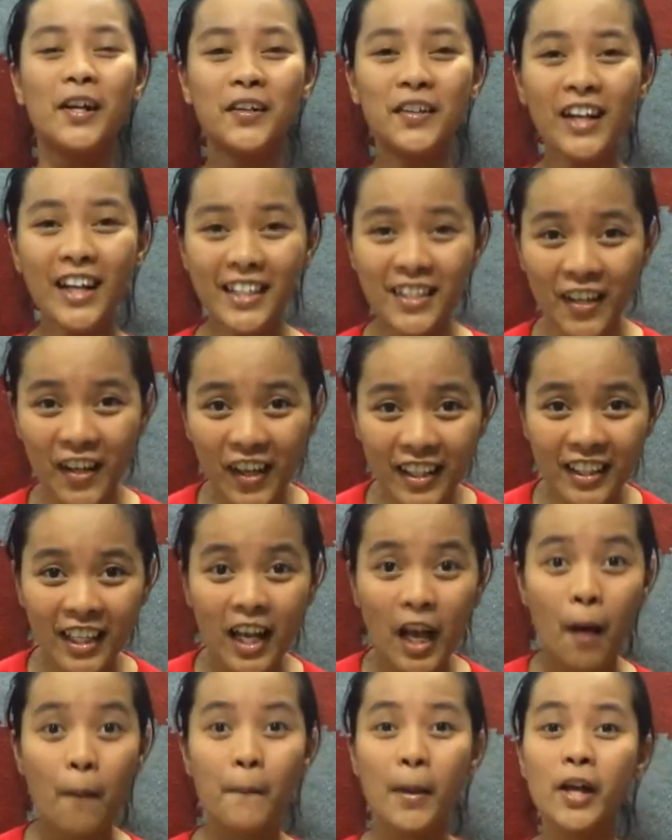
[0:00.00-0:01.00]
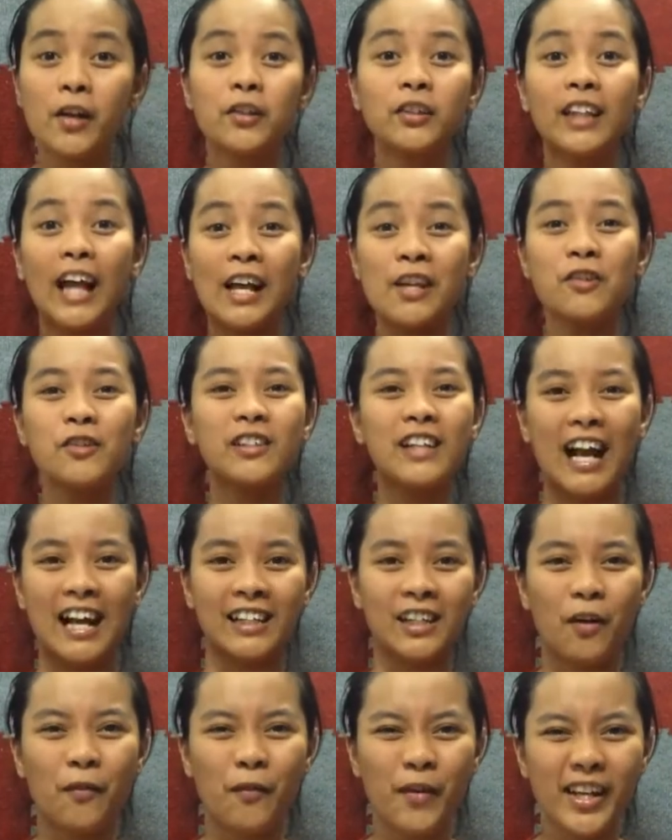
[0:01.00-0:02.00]
Pero ngayon, meron tayong
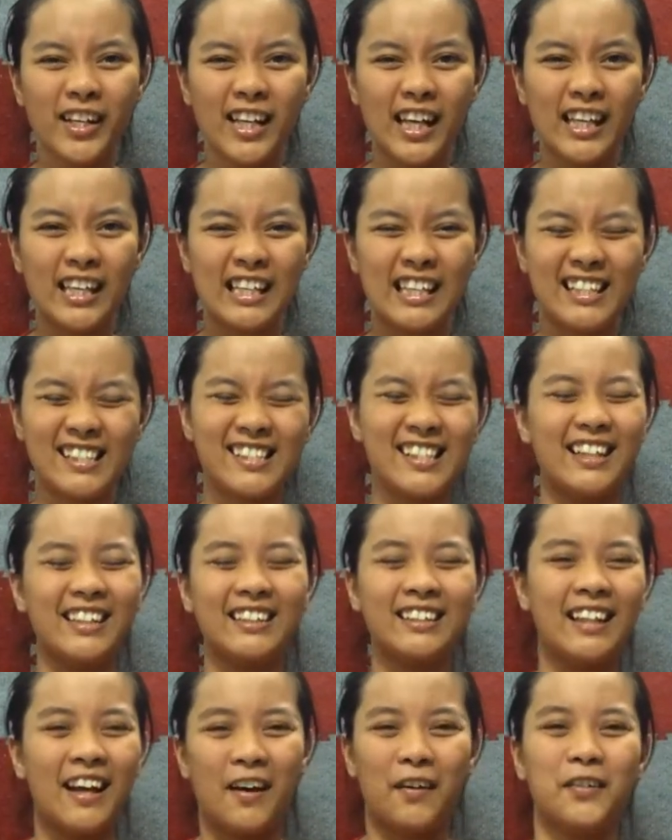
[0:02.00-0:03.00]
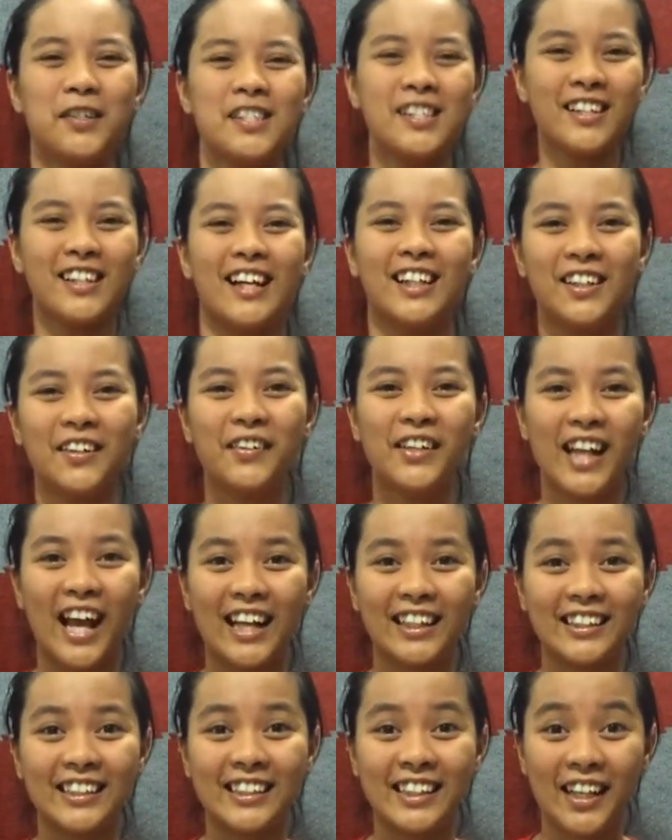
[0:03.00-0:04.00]
gagawin. Nai-excite na ako sa gagawin
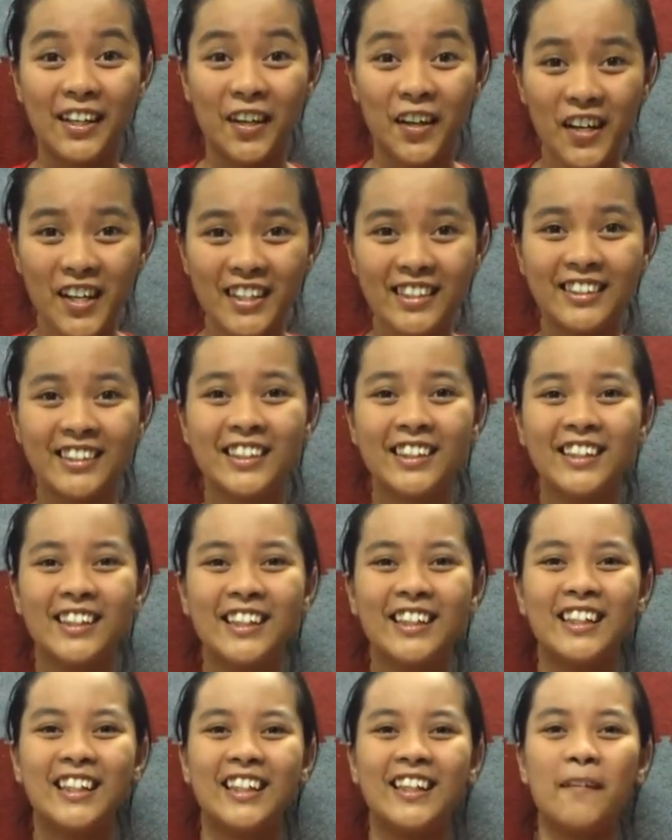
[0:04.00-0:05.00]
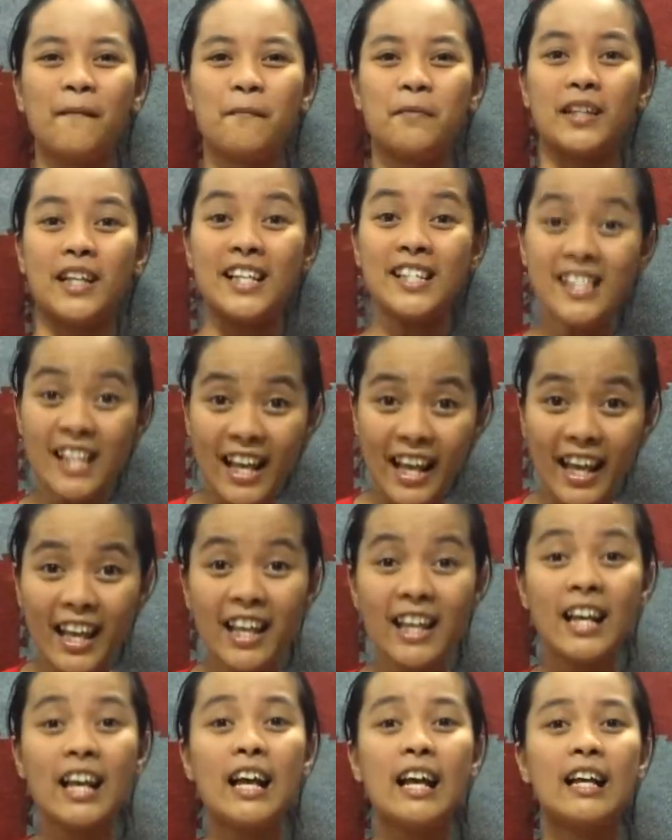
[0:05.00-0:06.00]
natin ngayon. Kasi,
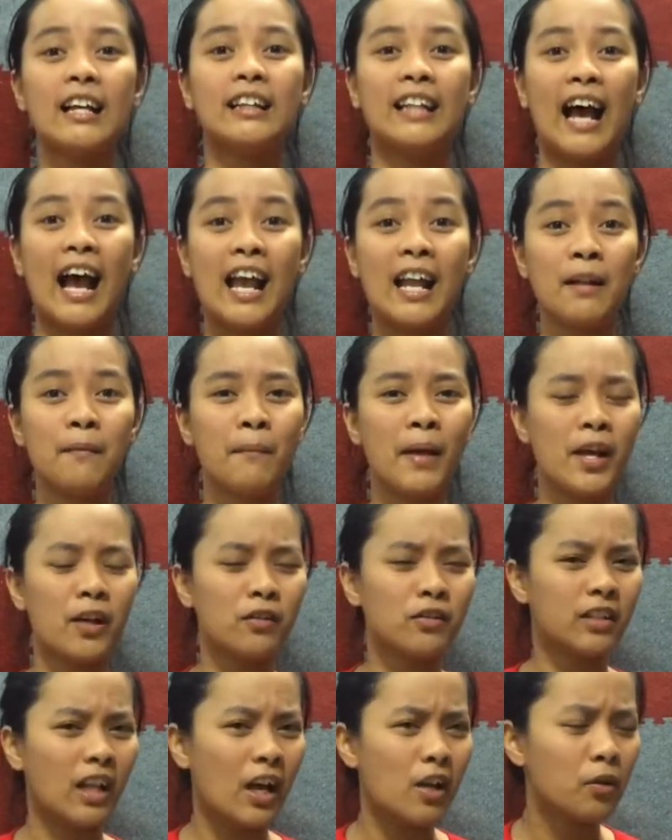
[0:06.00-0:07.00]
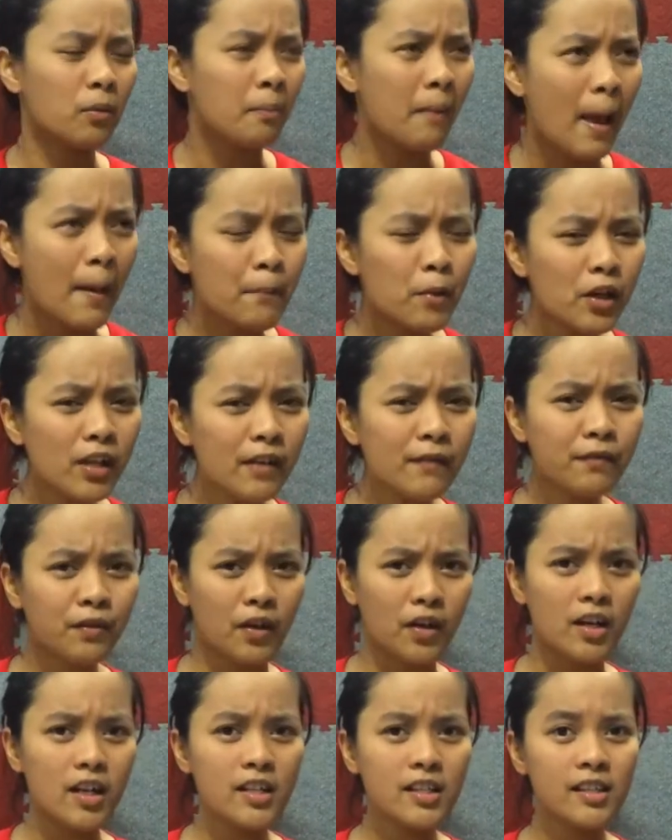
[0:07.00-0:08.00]
dahil meron tayong memory
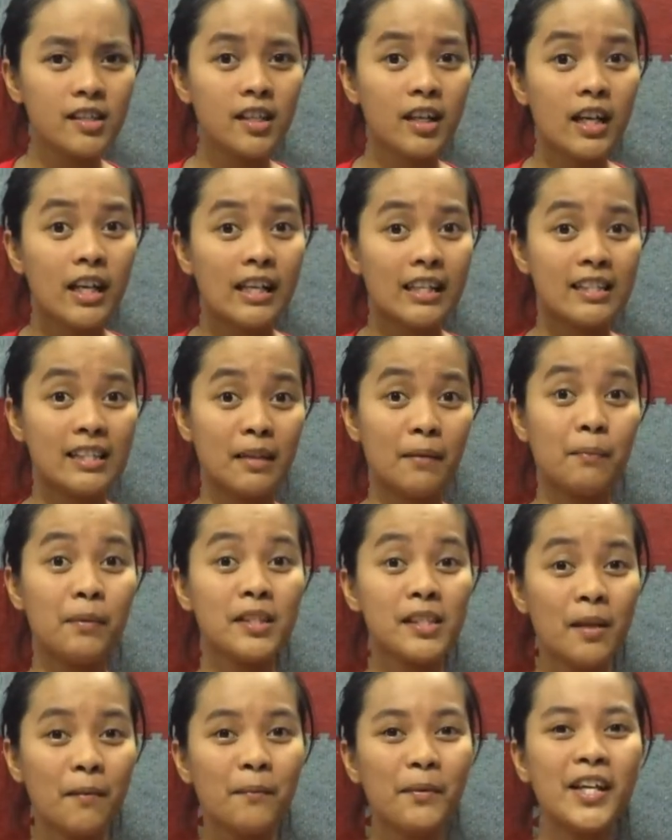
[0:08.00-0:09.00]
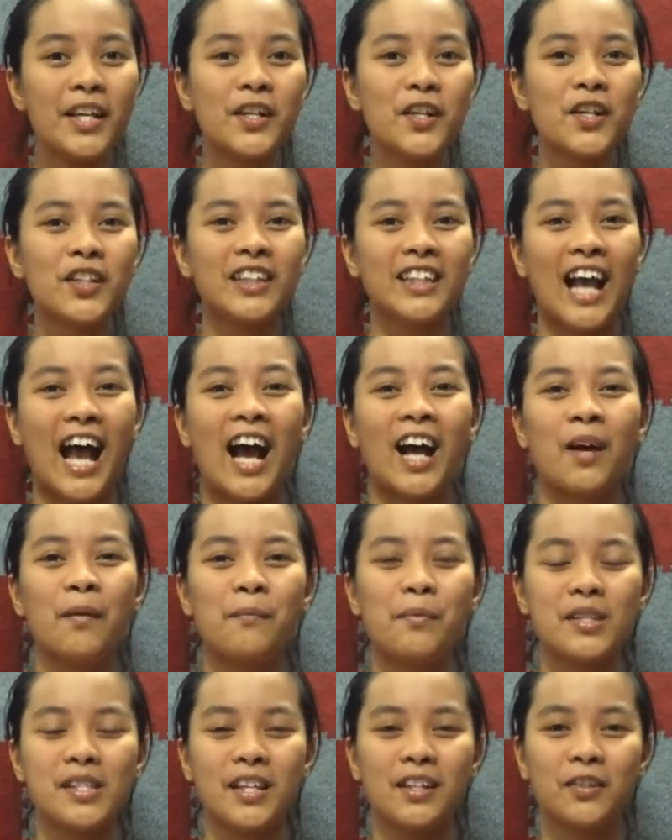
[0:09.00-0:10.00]
verse, ibig sabihin nun,
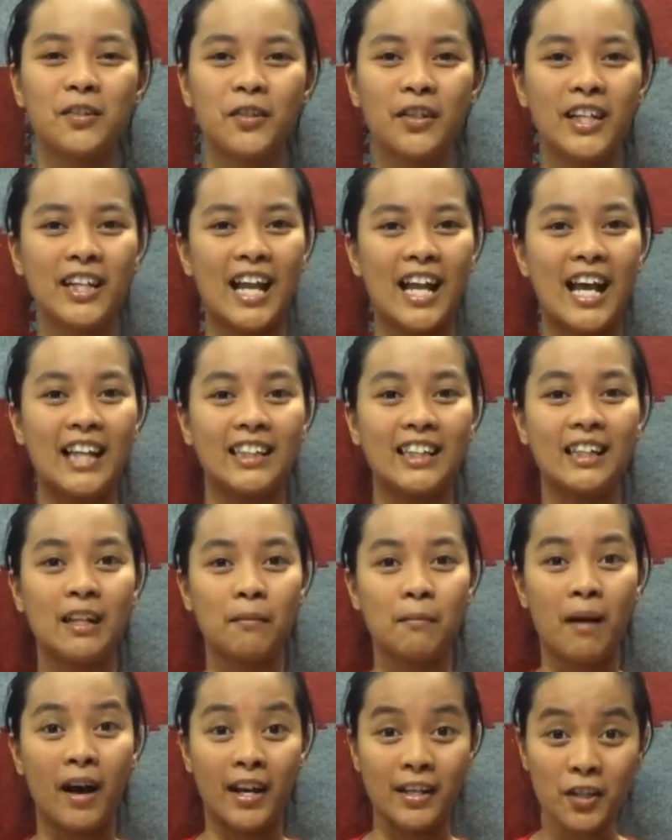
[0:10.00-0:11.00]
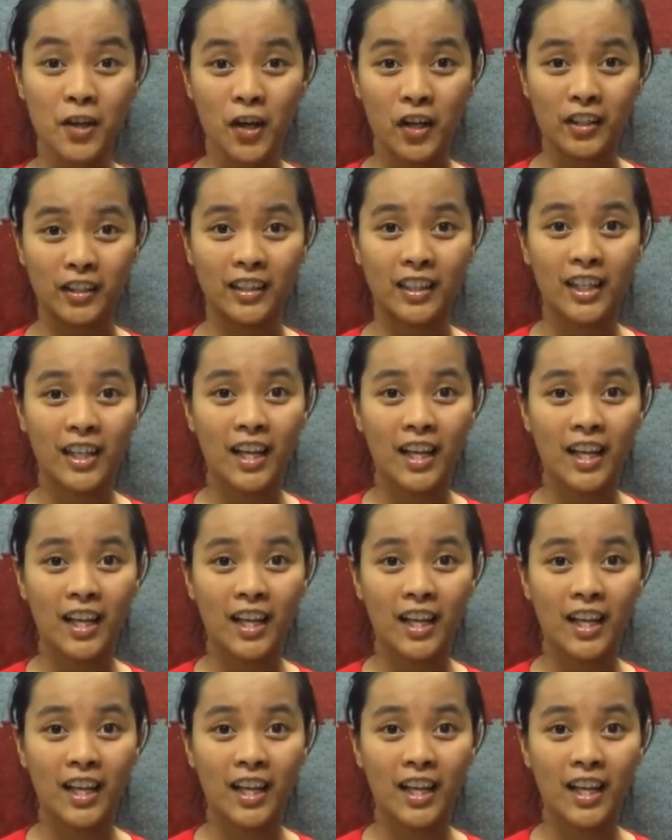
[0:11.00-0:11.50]
kakabisaduhin natin ng mga yon.